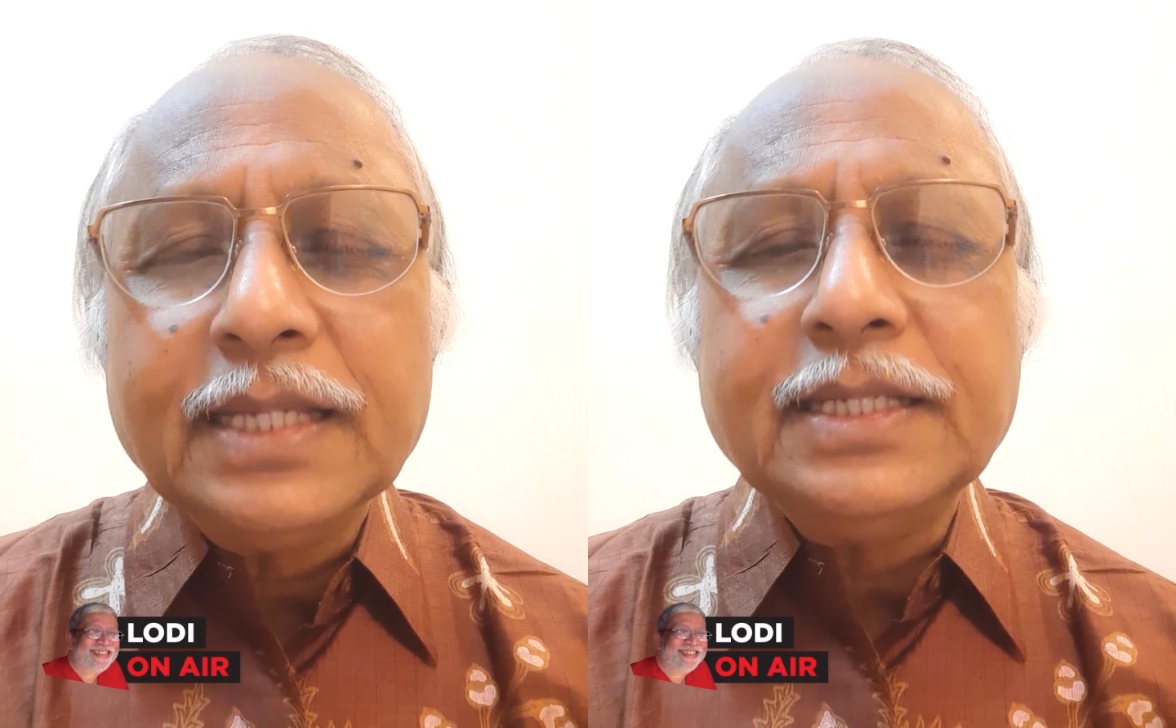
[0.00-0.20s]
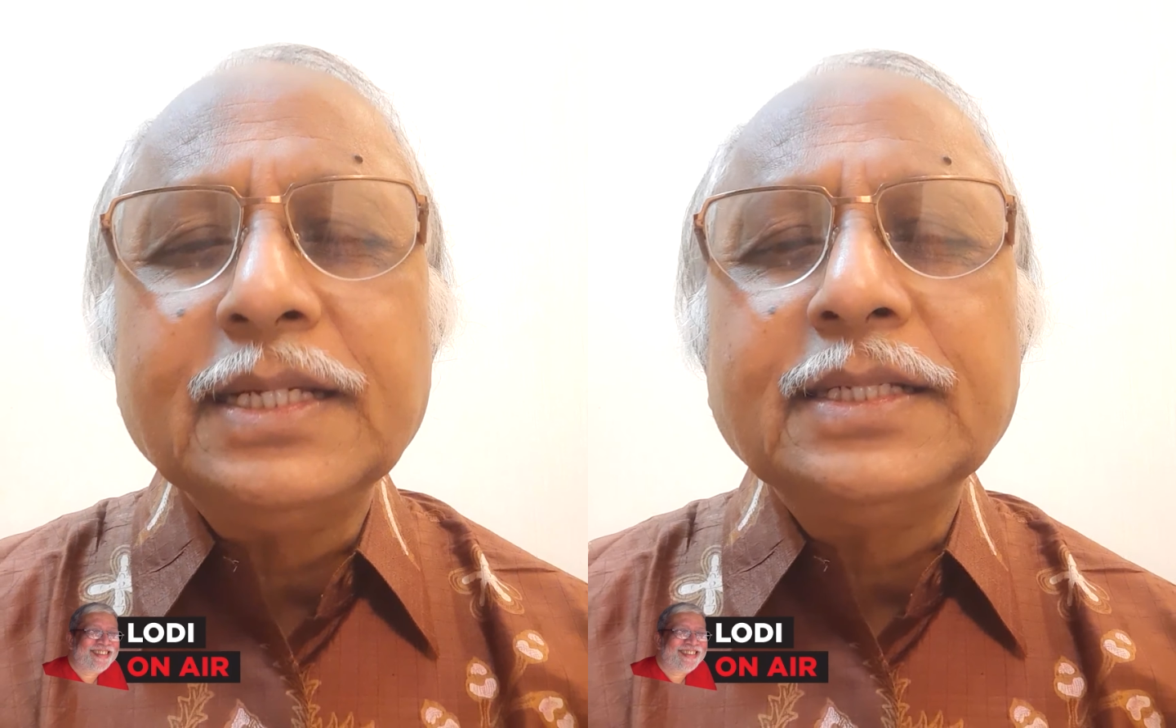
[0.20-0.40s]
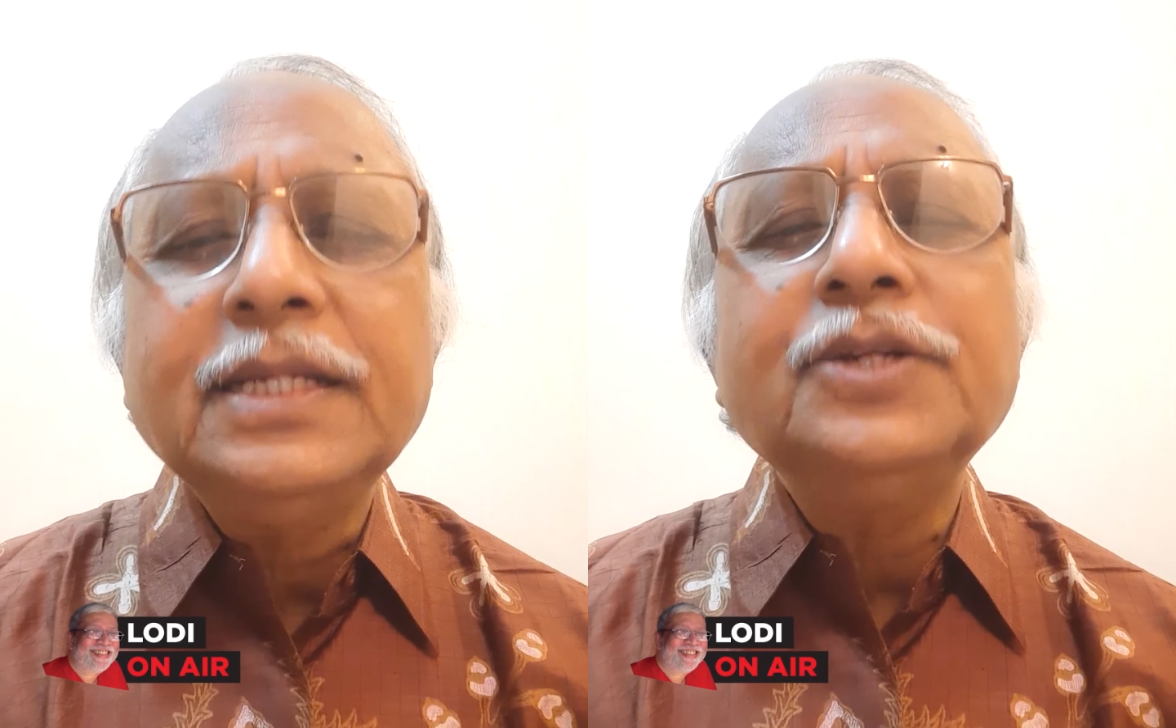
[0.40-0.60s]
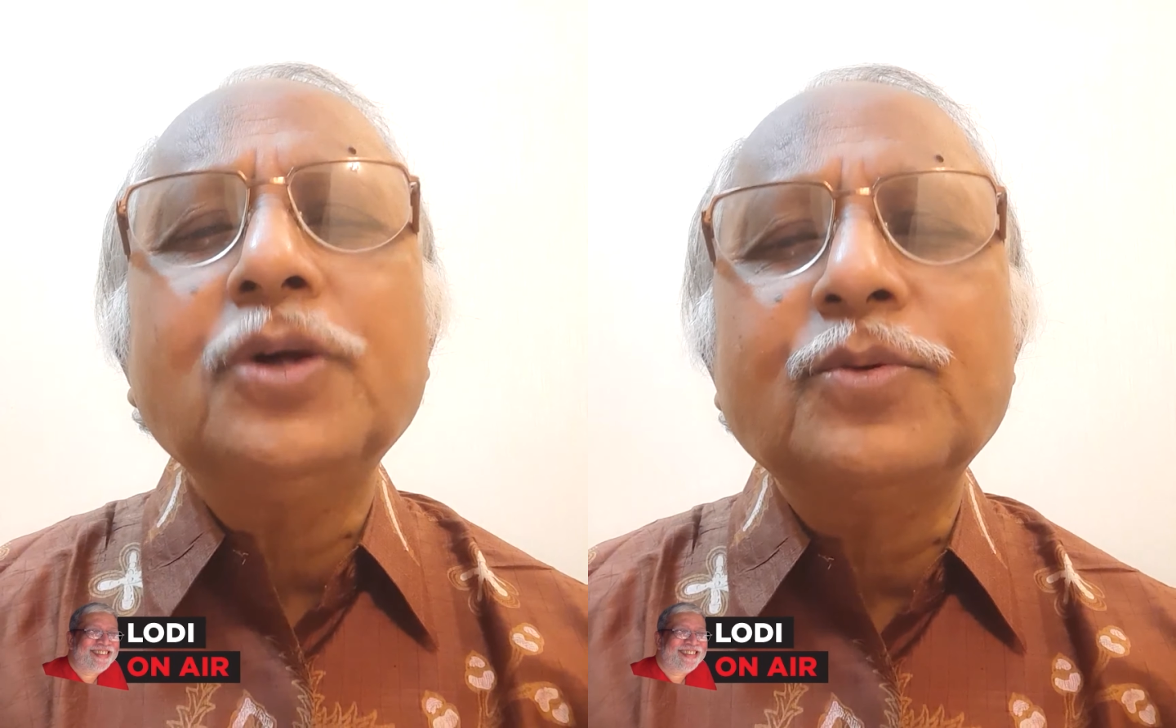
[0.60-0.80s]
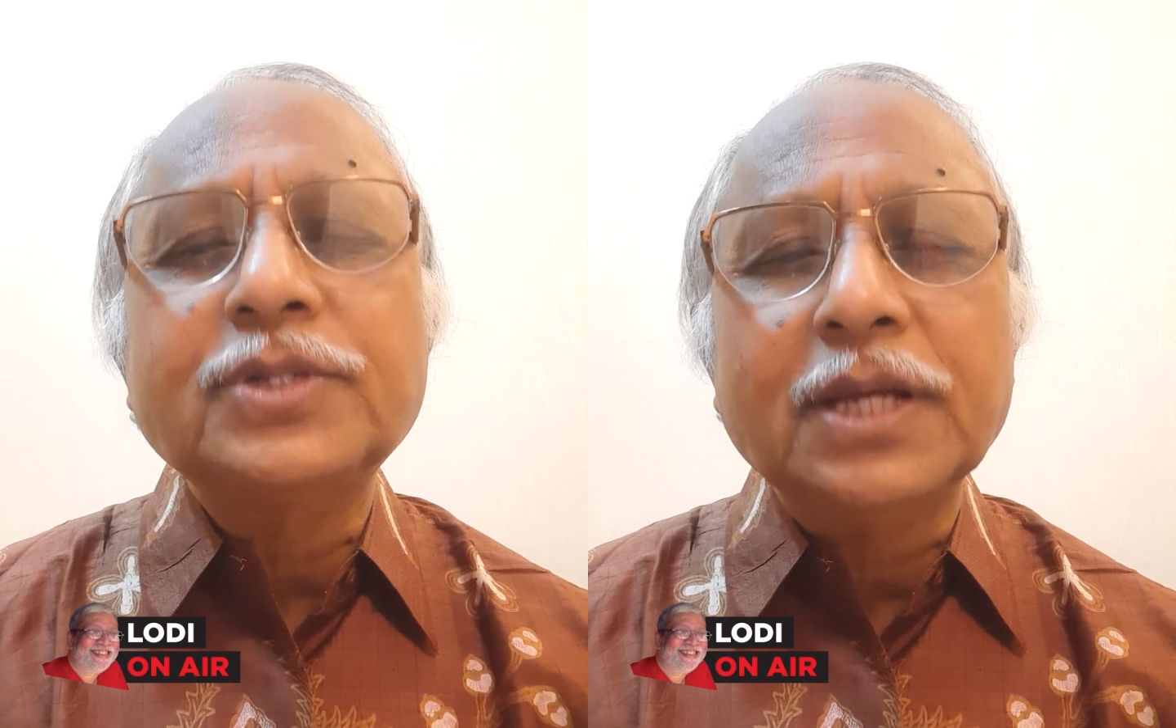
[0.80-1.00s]
যে কি
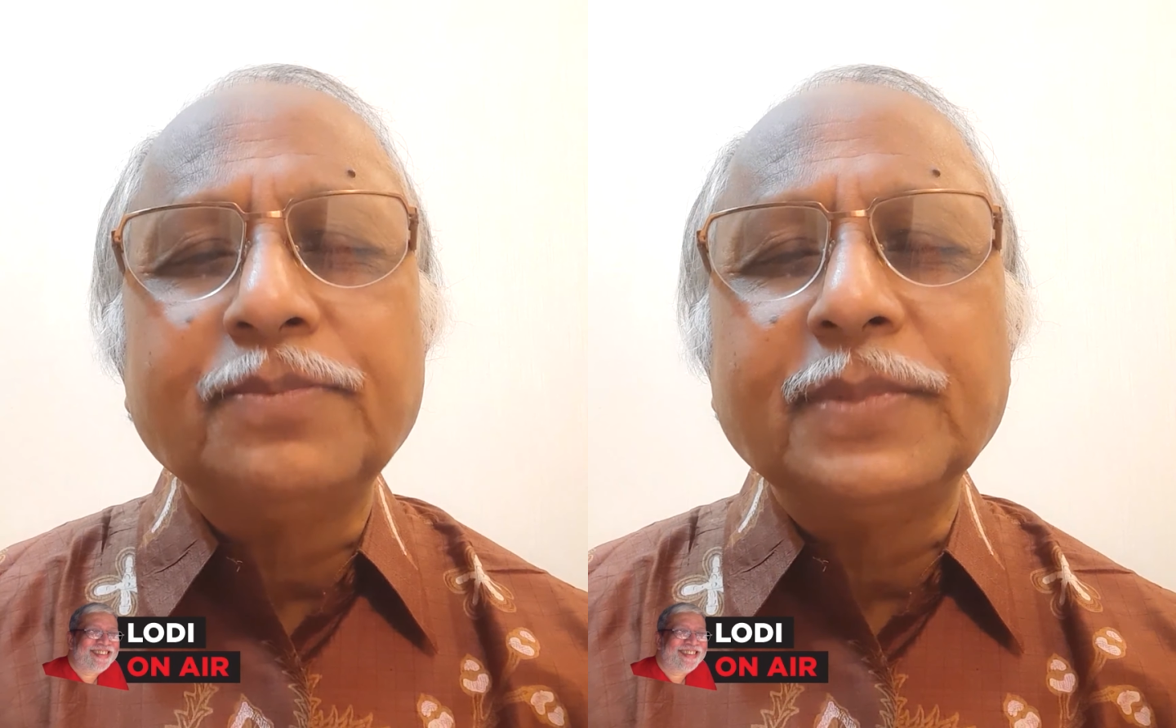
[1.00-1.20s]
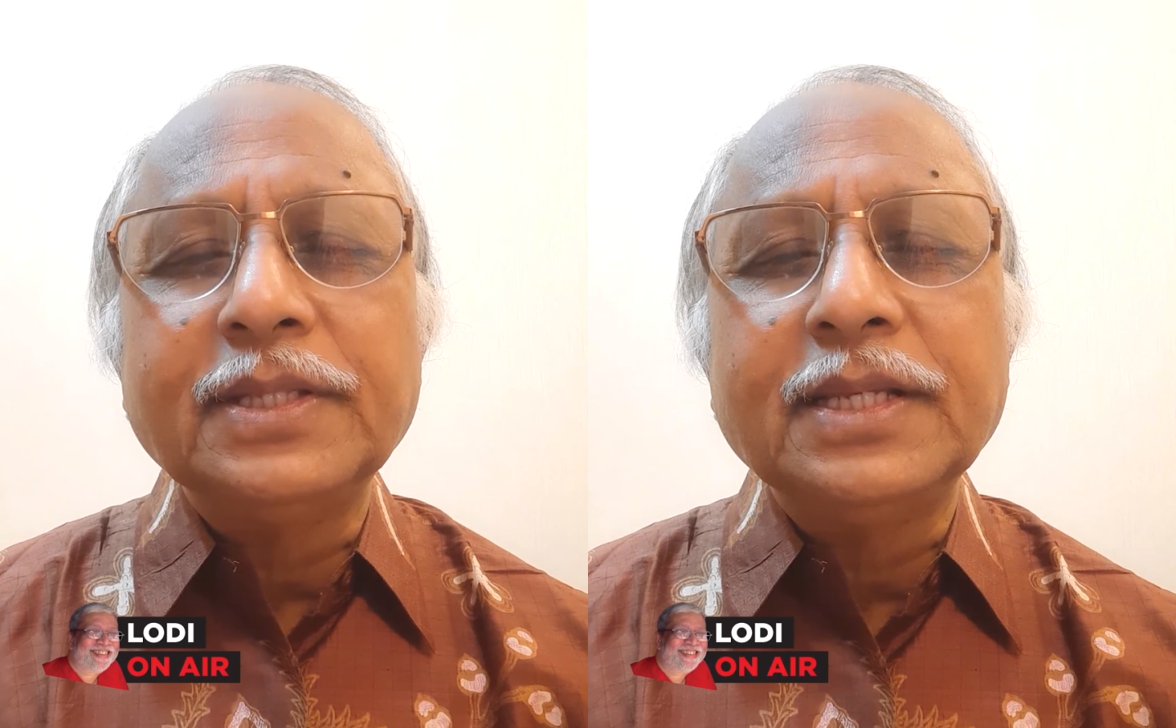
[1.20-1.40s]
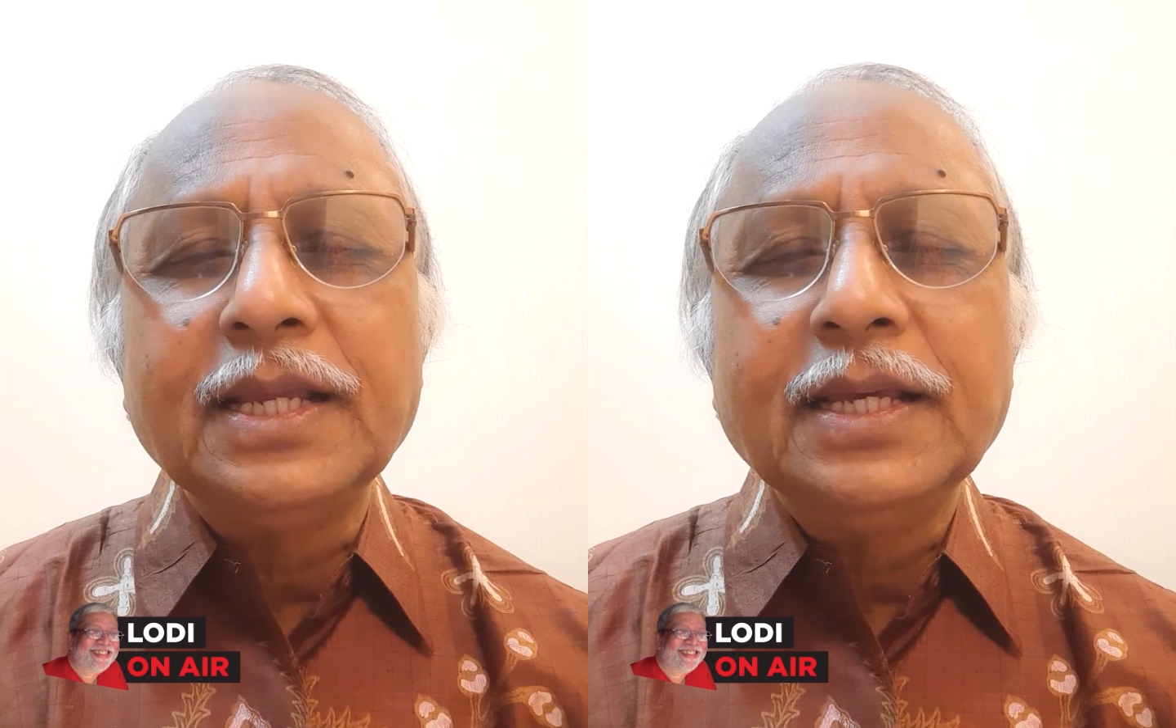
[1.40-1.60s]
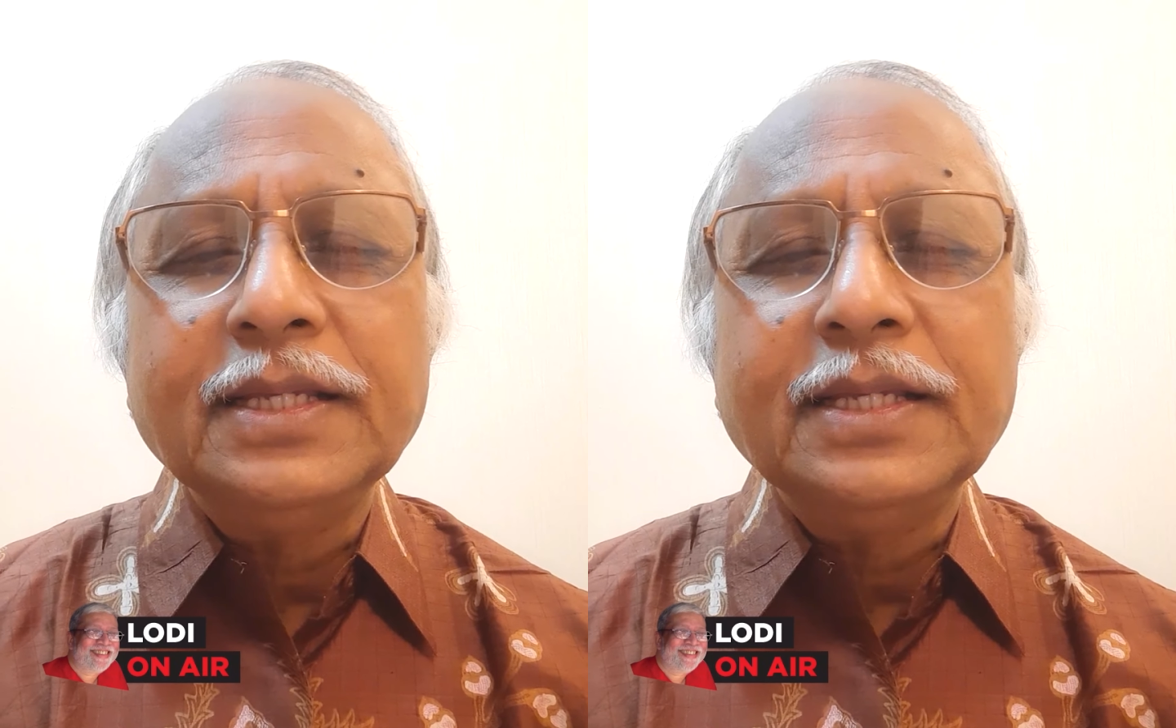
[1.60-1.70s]
সমস্যা আপনাদের